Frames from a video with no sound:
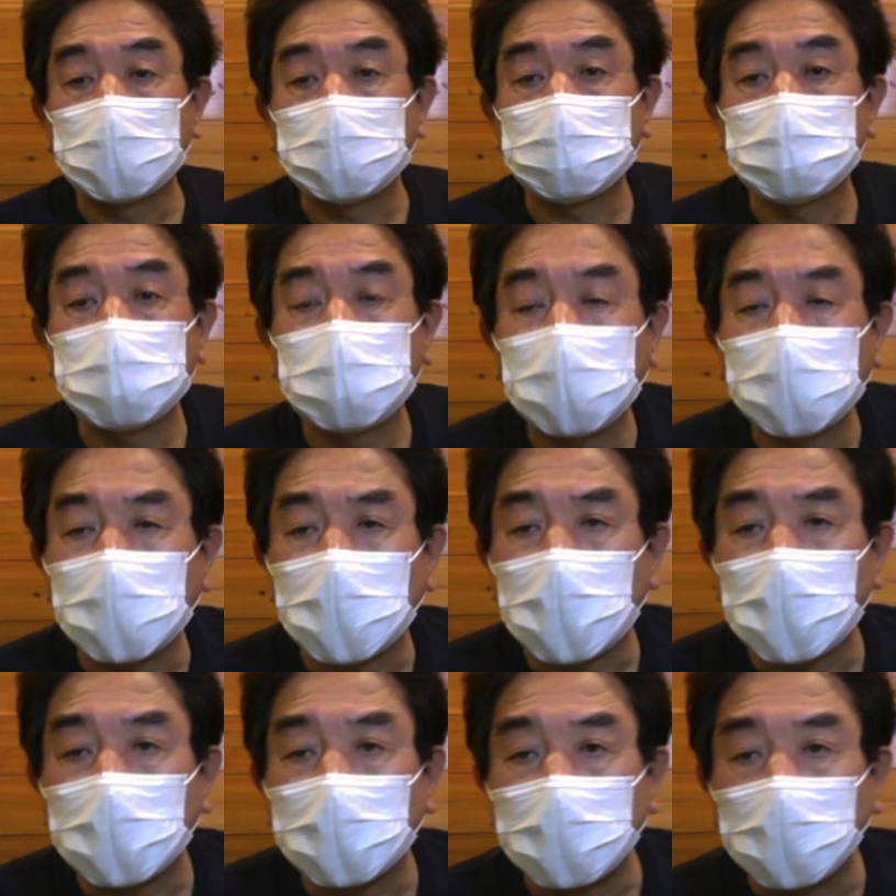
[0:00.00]
次
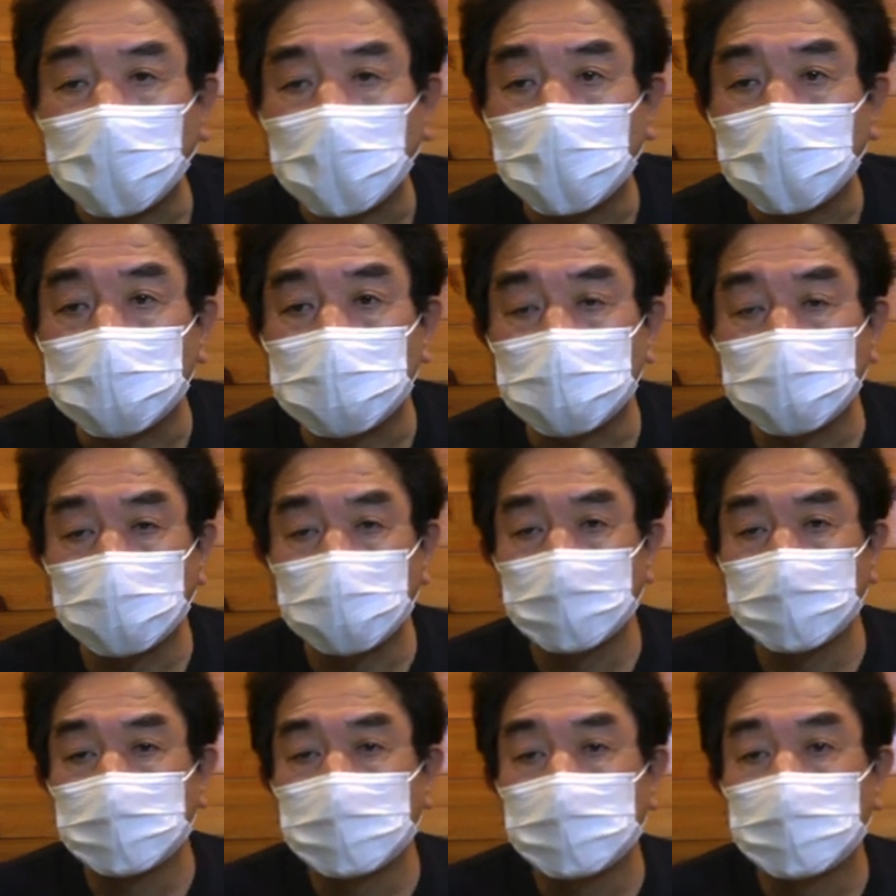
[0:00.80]
が、7
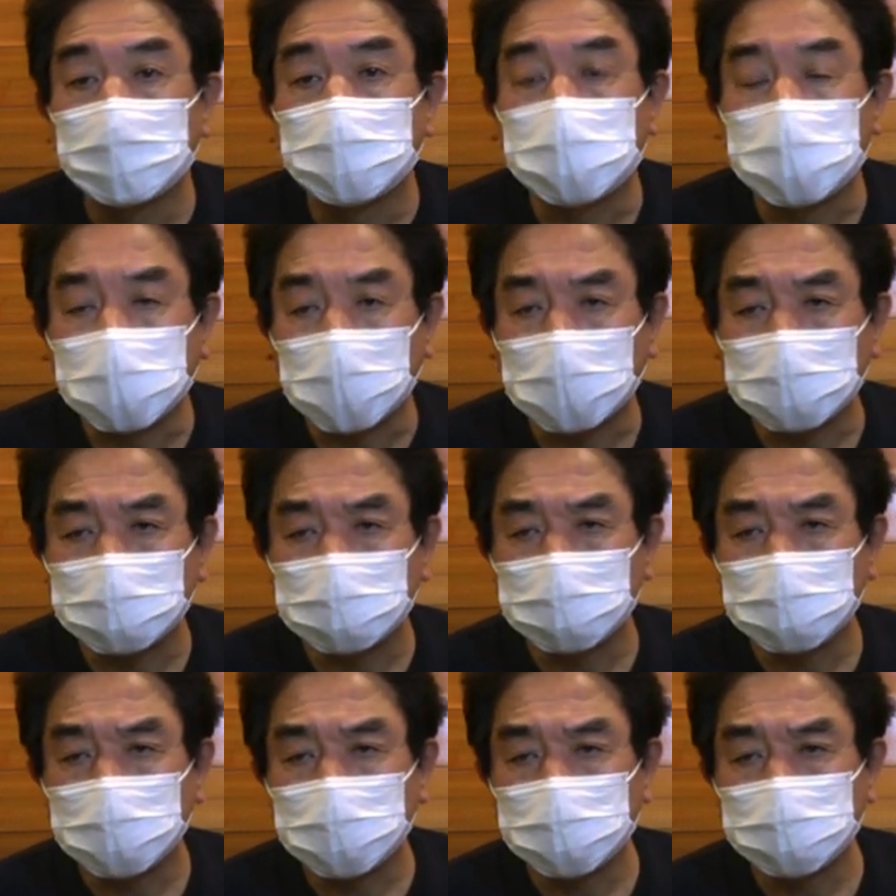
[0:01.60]

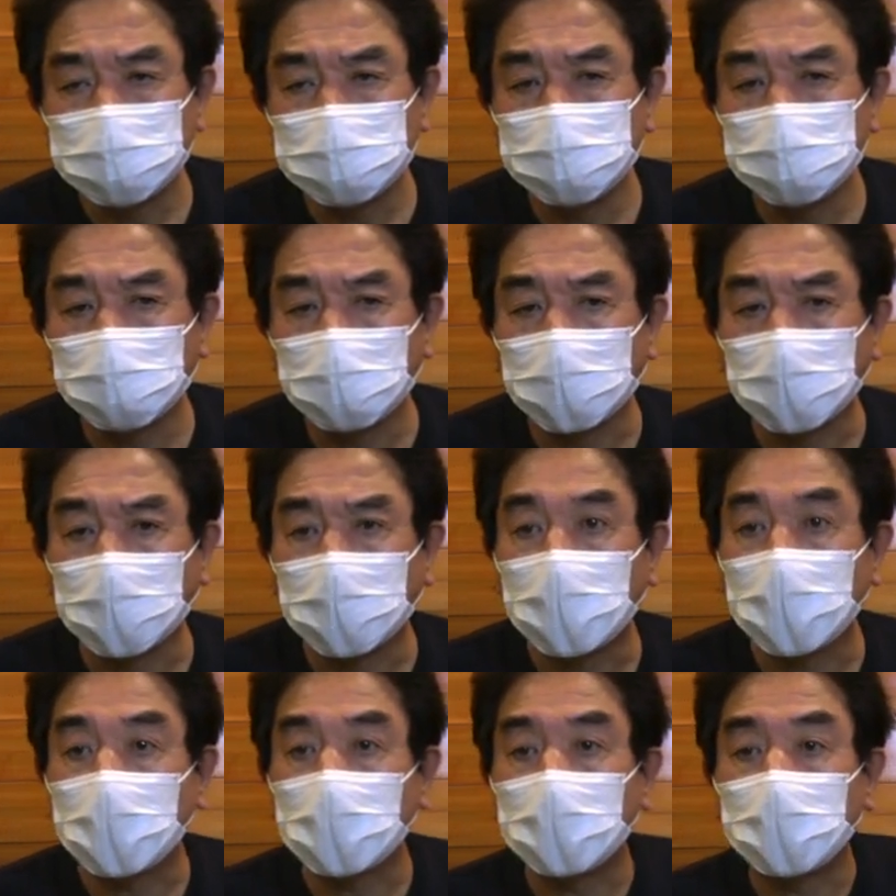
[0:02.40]
月24
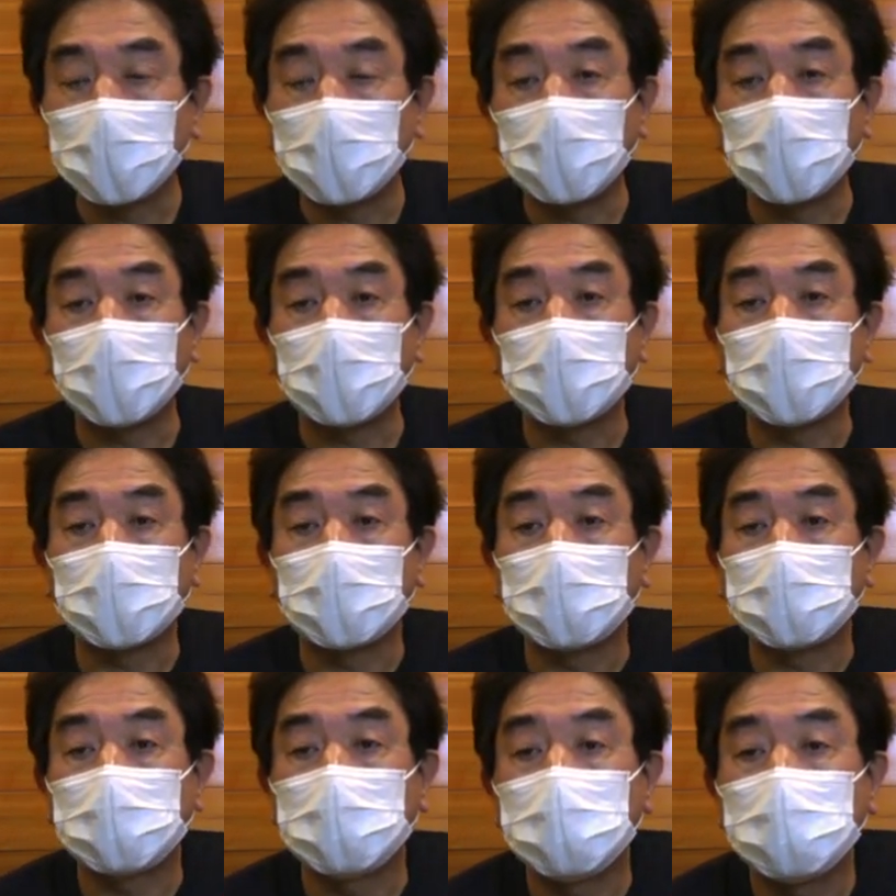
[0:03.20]
日、
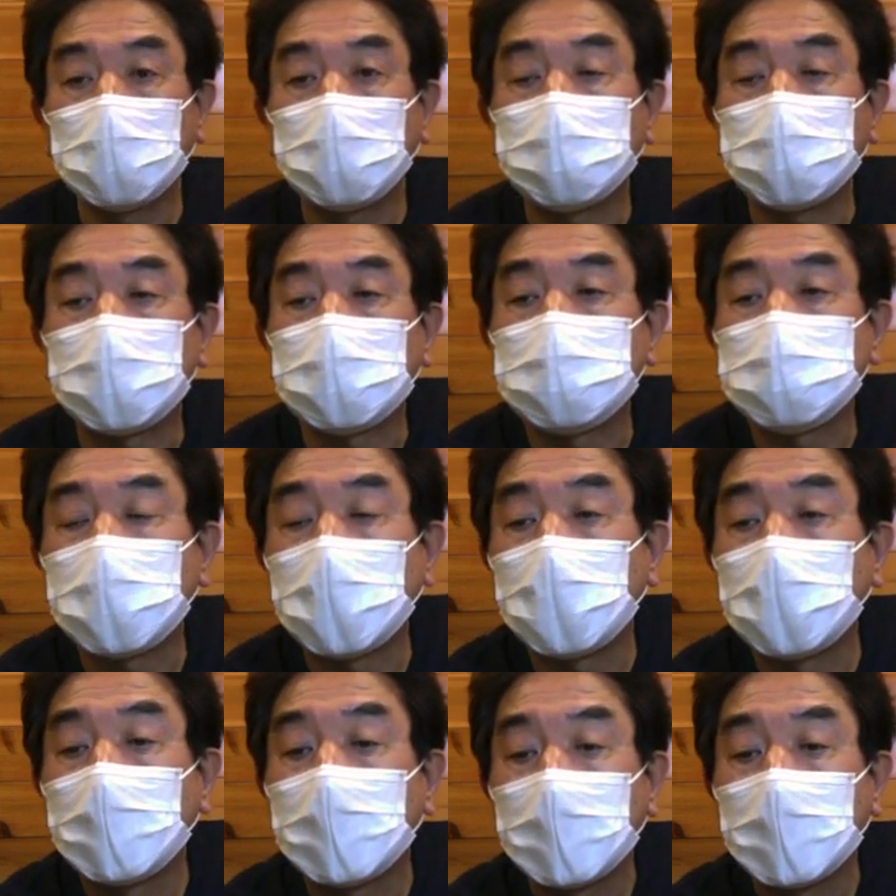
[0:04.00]
金曜日ですね。